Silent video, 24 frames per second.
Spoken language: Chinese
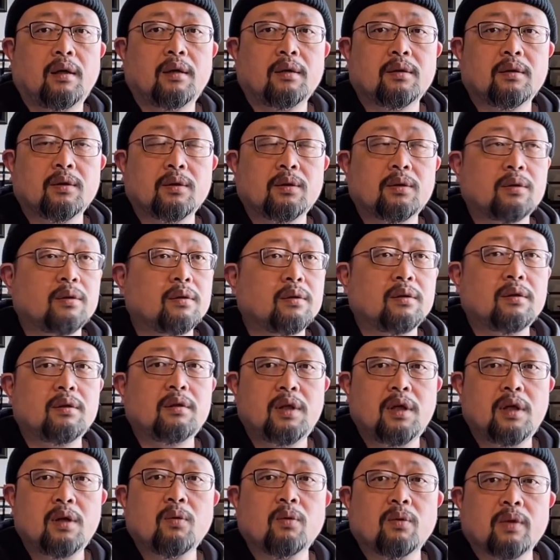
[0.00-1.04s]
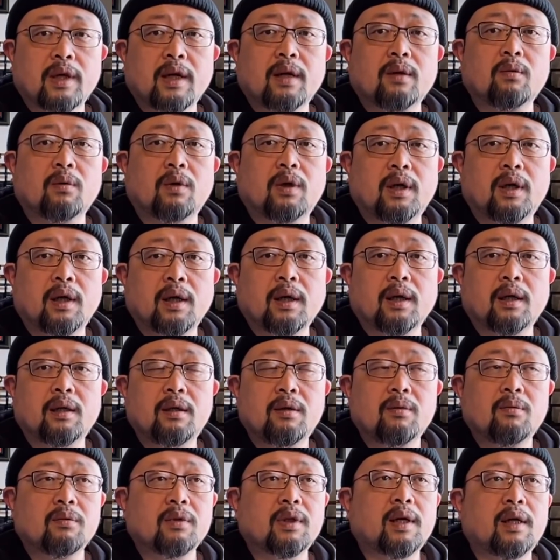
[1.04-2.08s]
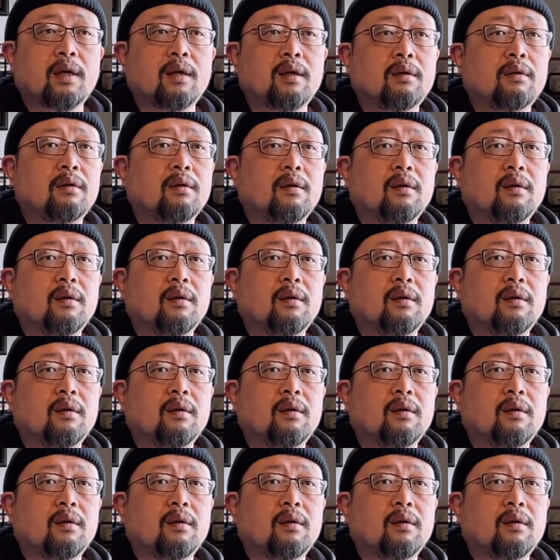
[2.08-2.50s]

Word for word: 就一共才多少人啊？一共才